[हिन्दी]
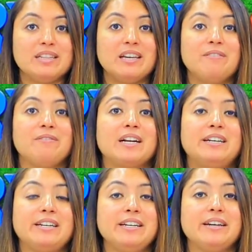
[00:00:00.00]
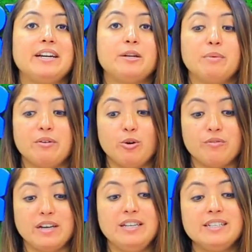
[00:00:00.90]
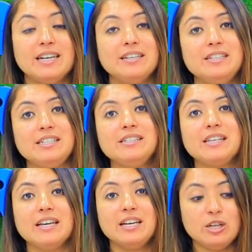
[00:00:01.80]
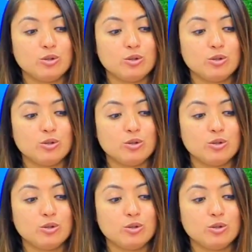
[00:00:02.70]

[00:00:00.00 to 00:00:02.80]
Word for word: मिलते हैं फैक्ट्री रेट में और वही सारी चीज़ें